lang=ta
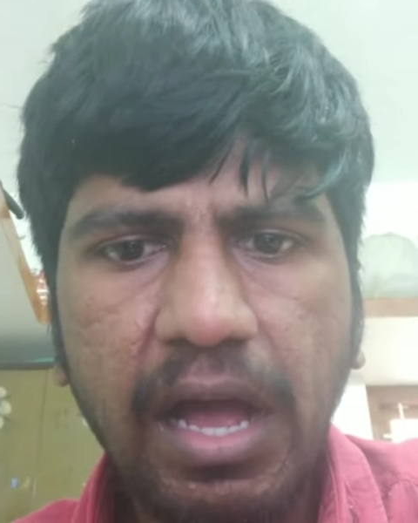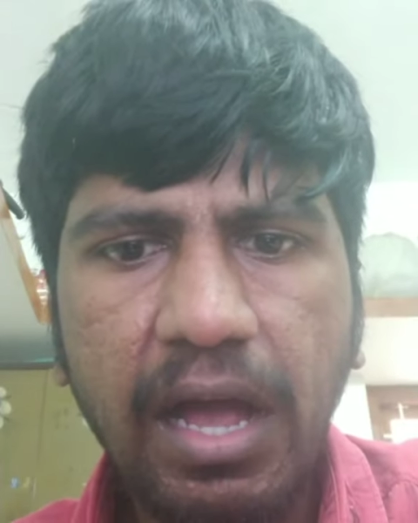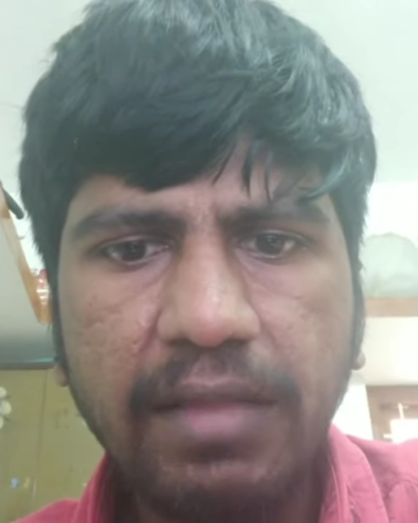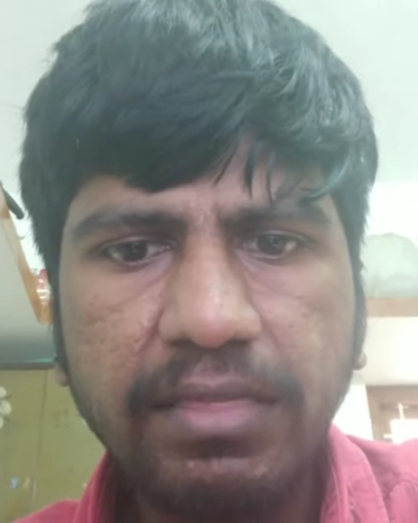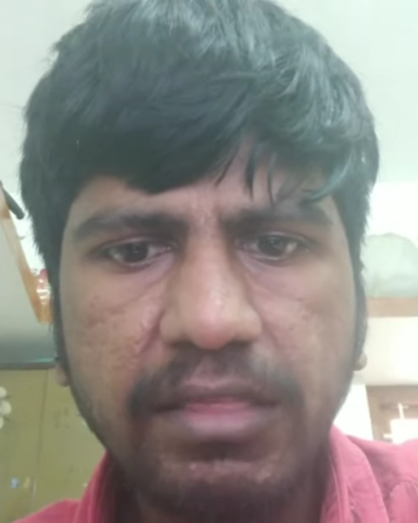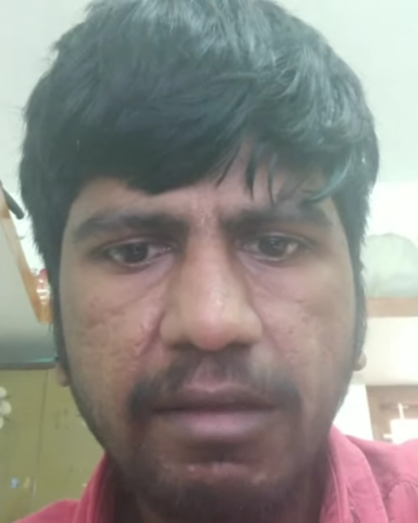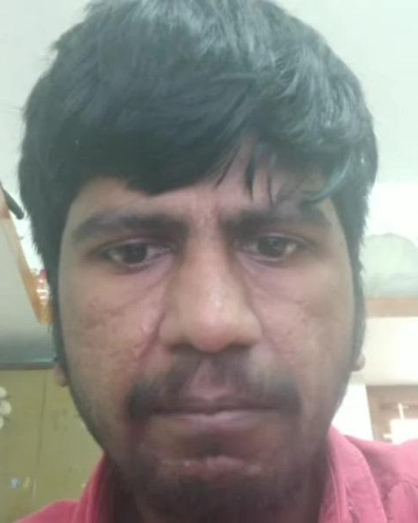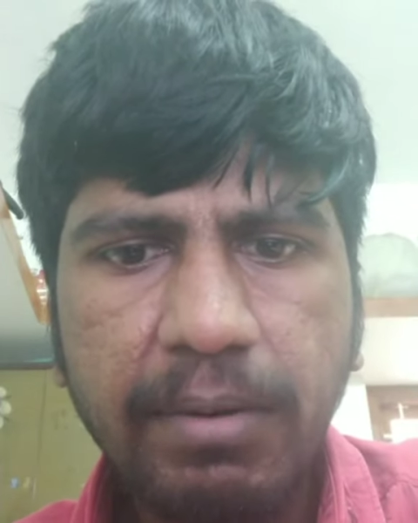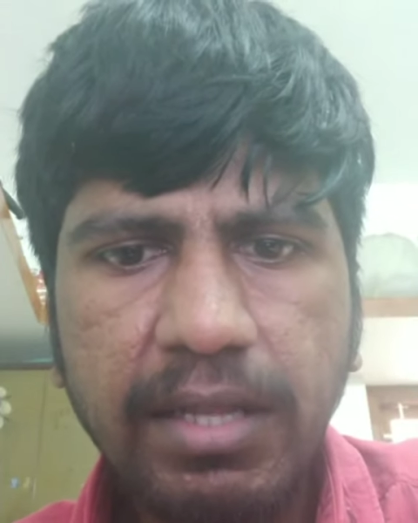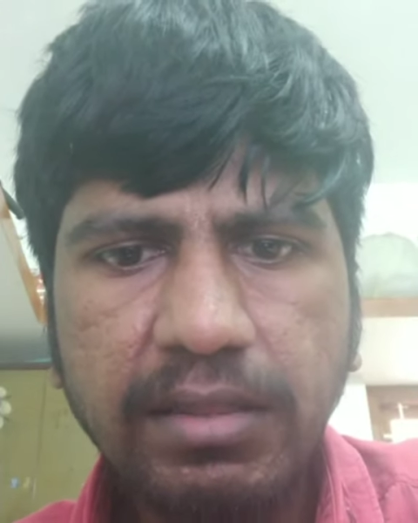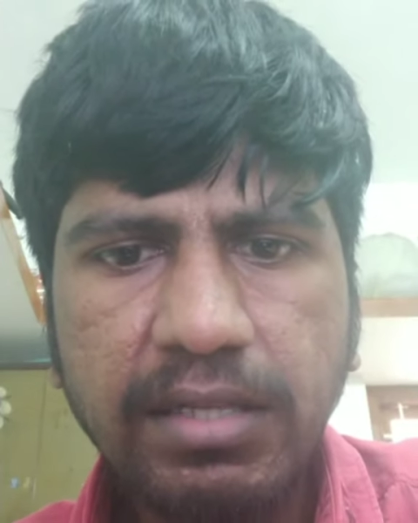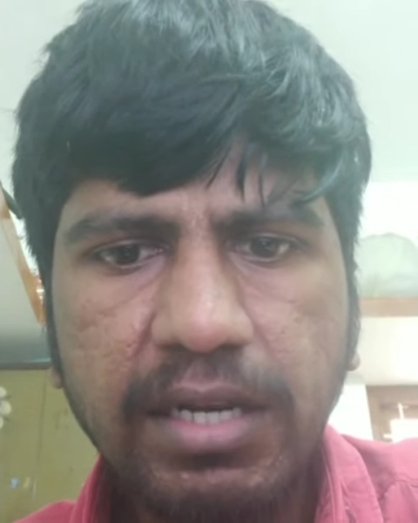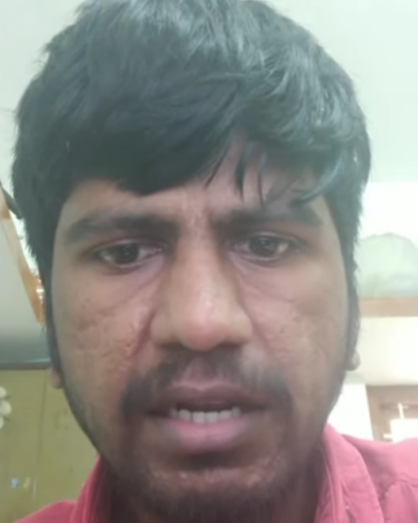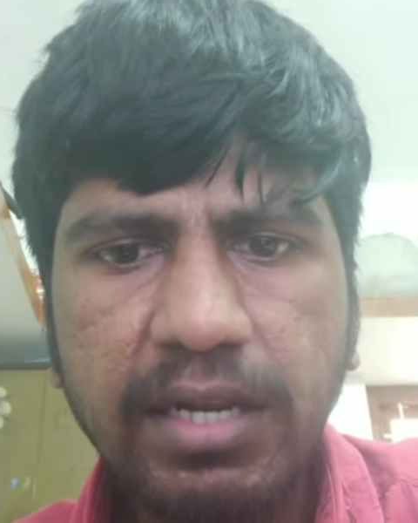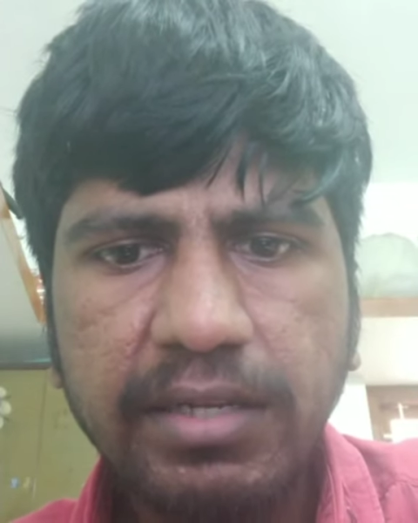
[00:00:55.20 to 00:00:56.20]
அந்த
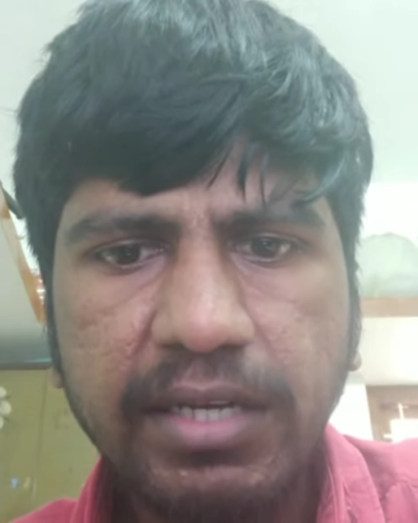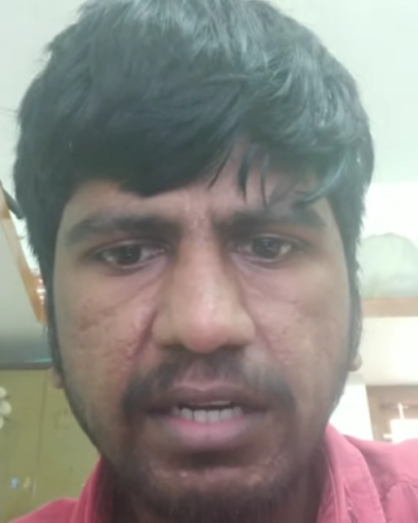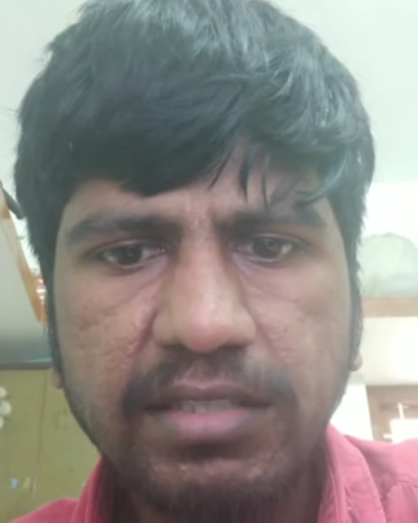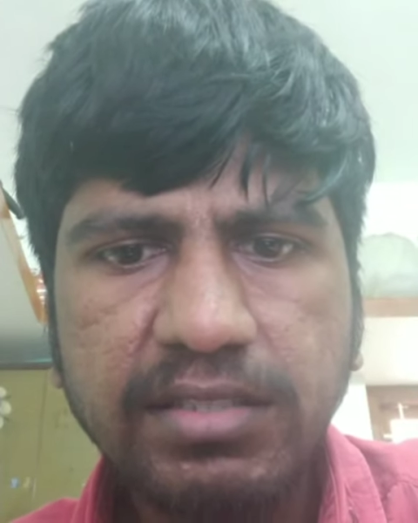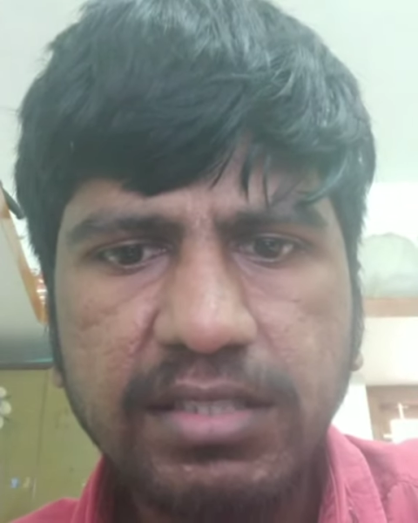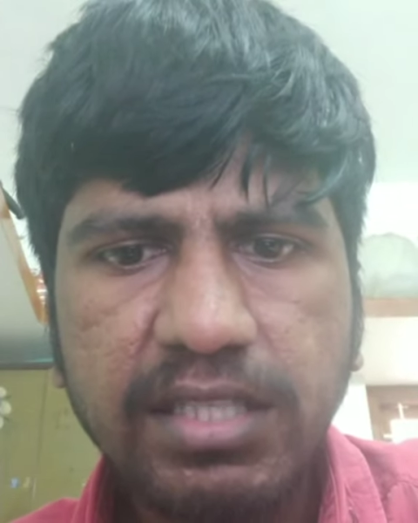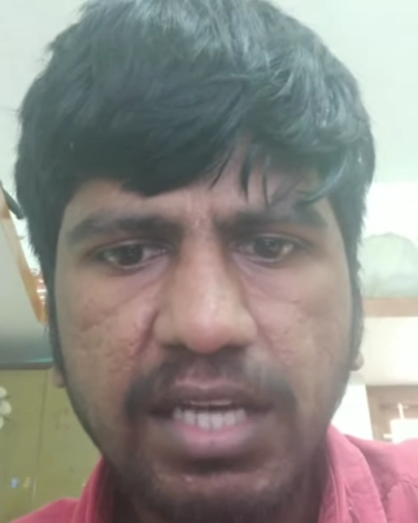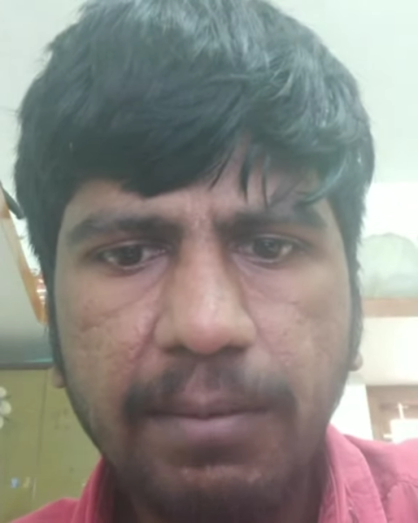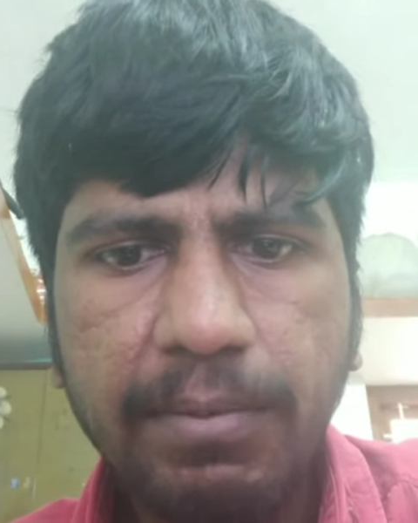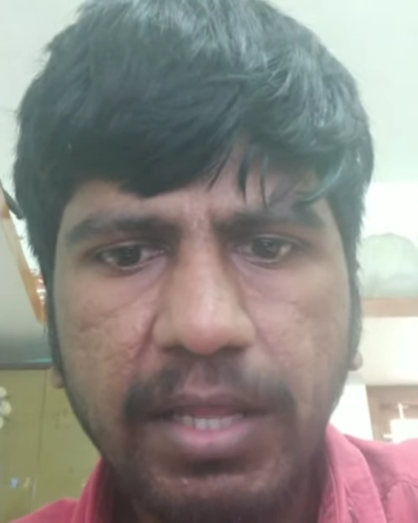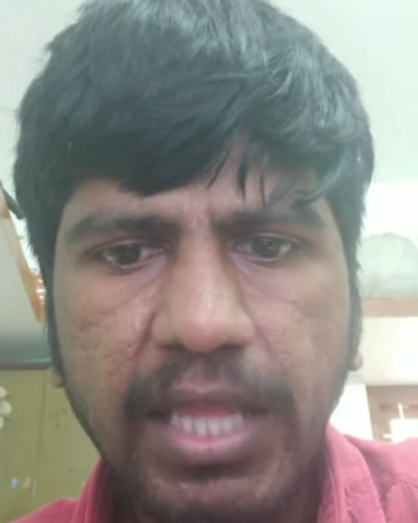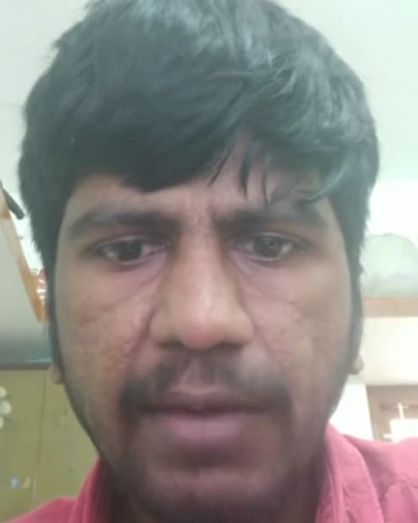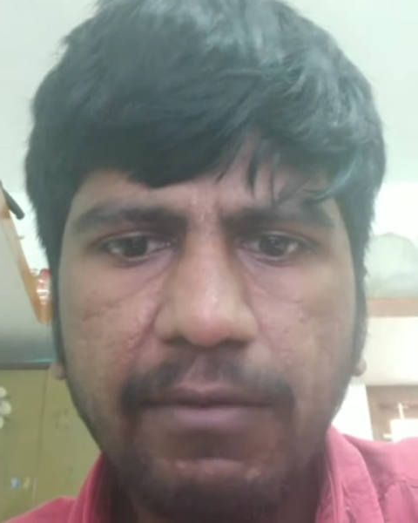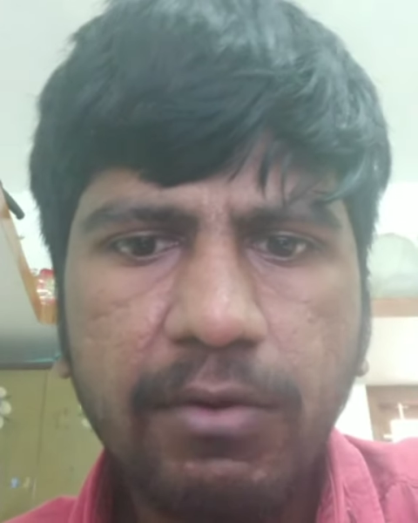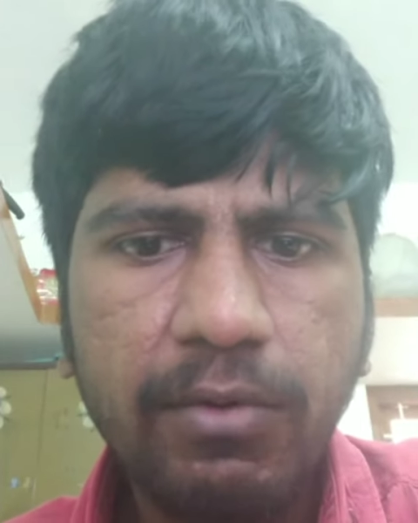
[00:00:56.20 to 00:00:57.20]
படத்தில்
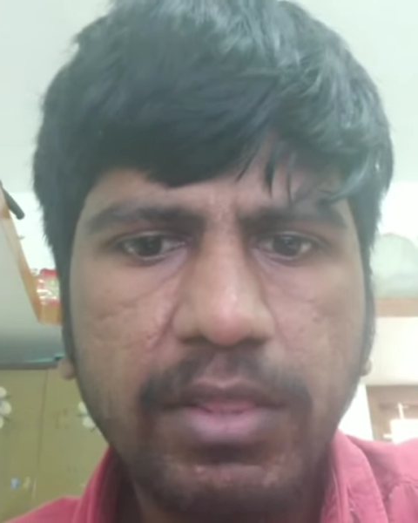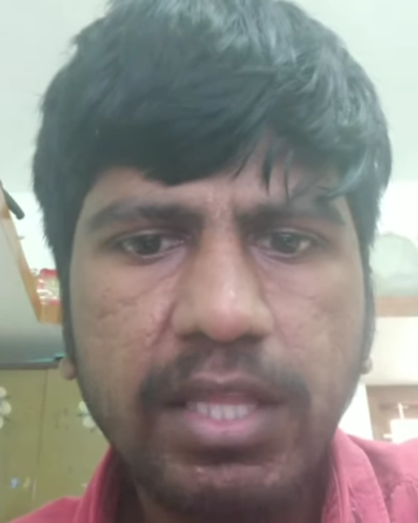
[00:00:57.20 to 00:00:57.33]
நடித்ததுக்கப்புறம் தான் இவர்